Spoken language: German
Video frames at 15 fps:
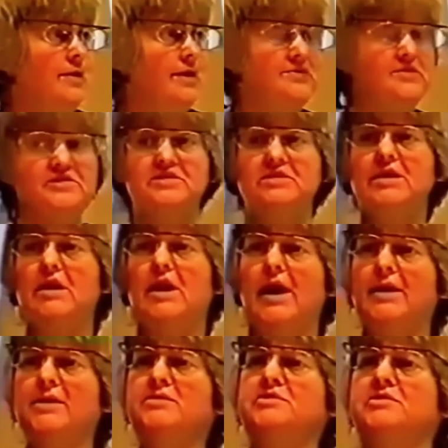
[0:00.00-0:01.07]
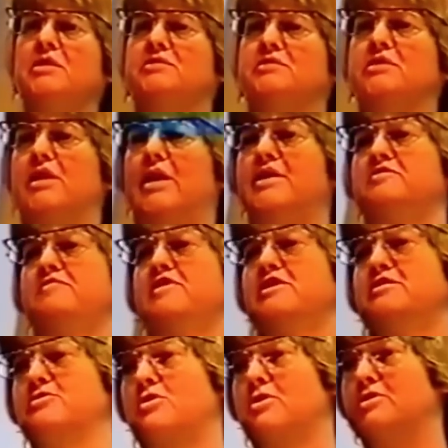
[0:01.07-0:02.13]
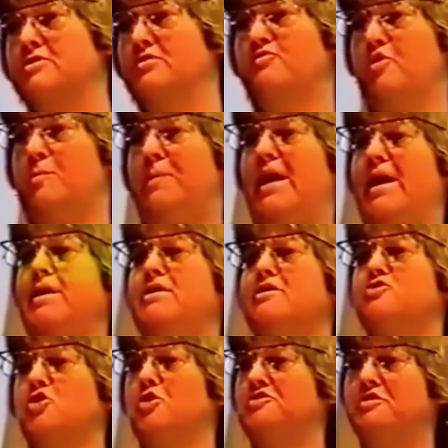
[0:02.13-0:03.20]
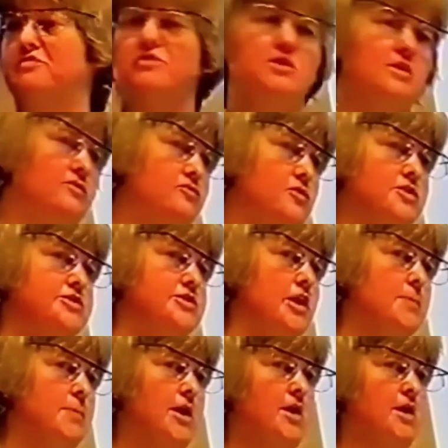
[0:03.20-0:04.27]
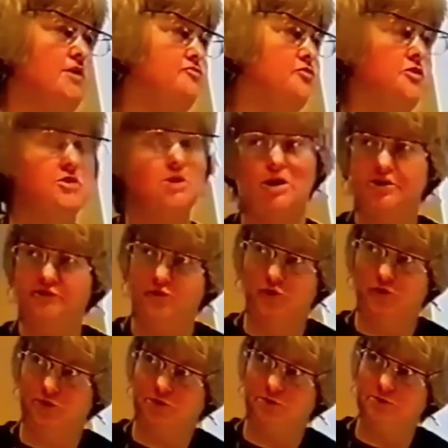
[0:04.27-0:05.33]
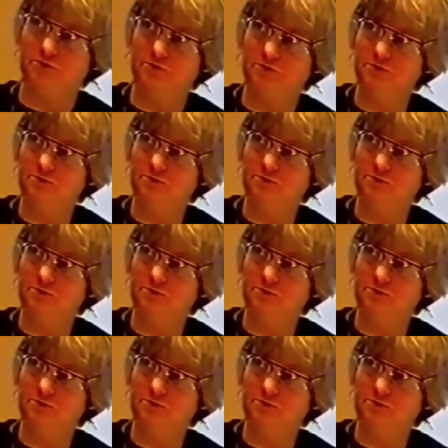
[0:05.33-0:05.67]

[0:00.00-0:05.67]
Jetzt ist die Angst, dass sie reich werden könnten, vorbei. Jetzt können sie wieder wunderbar erfolgreich würden.